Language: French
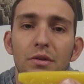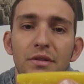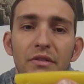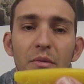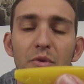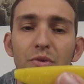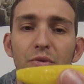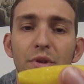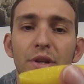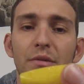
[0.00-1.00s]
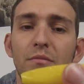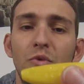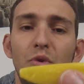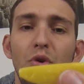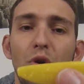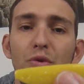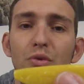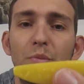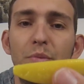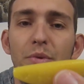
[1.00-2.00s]
C'est vraiment celui, le leur
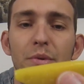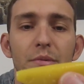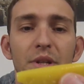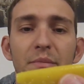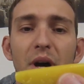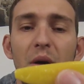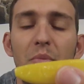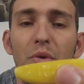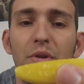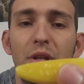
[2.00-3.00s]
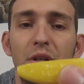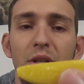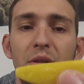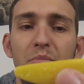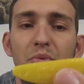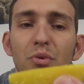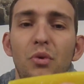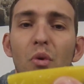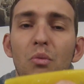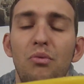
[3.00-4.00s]
soupe qui m'a rapporté les plus
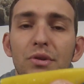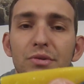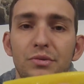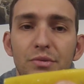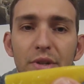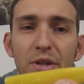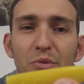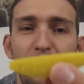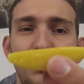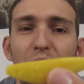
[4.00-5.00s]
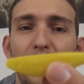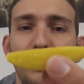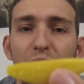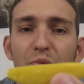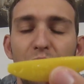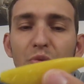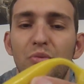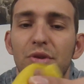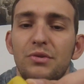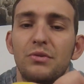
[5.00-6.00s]
gros poissons et le plus grand nombre de
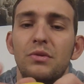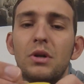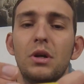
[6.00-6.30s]
poissons.